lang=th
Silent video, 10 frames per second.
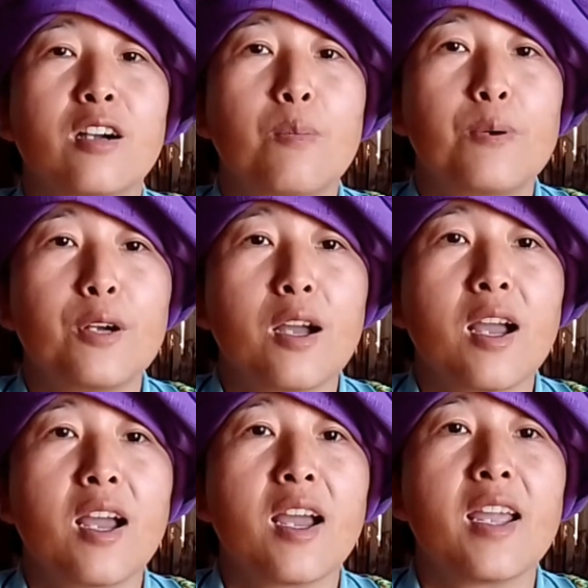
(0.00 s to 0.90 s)
ก็เพื่อ
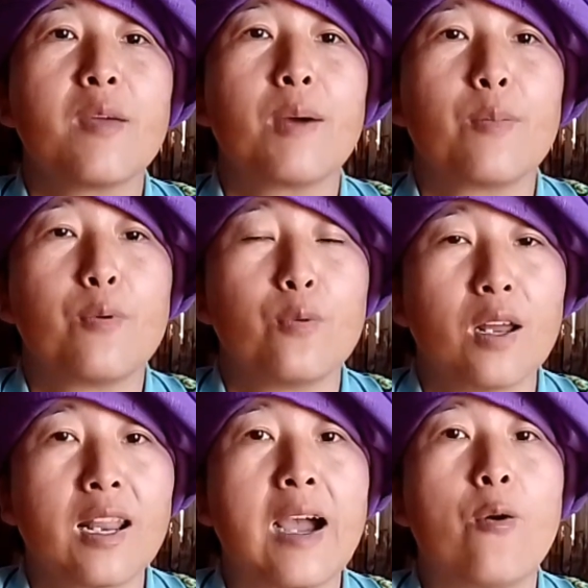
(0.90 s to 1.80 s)
ให้แบบหั
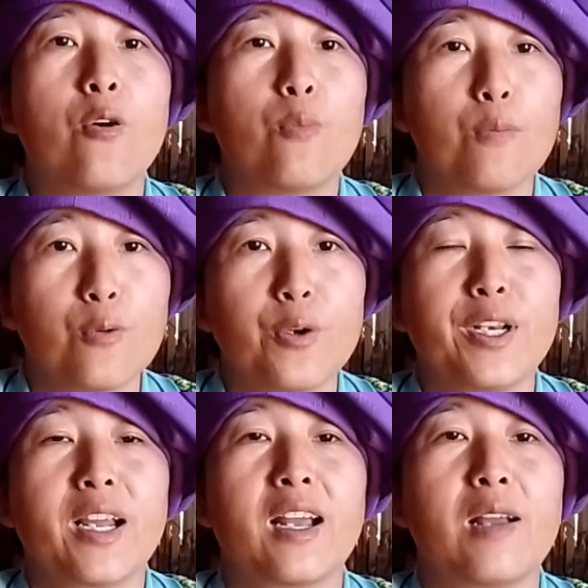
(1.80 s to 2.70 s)
วเราอบอุ่น
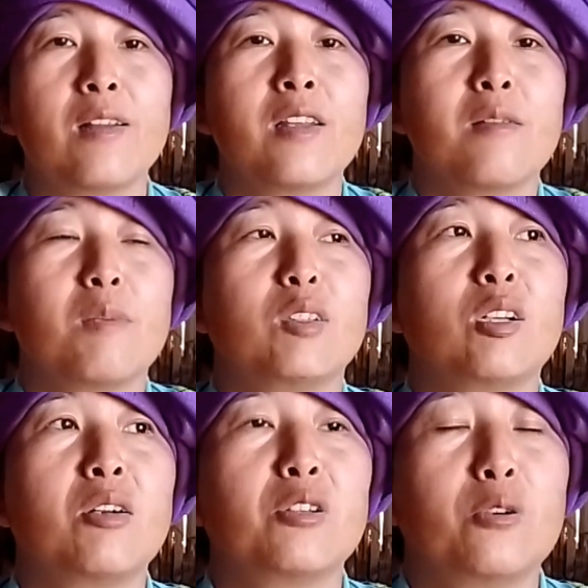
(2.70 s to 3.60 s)
นะคะ ไม่
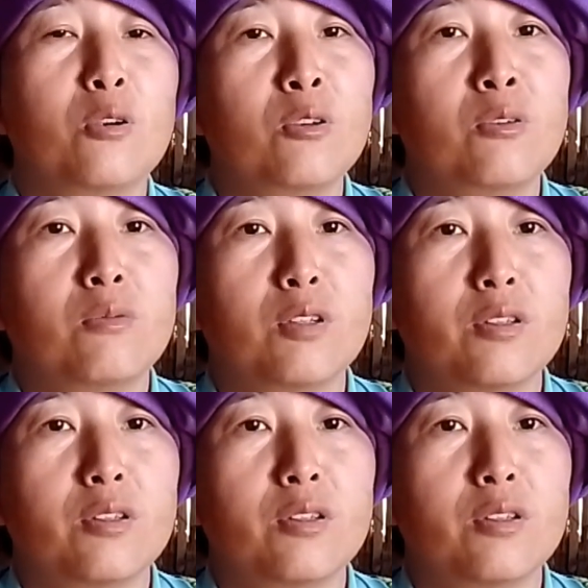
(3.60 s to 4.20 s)
ต้องโดน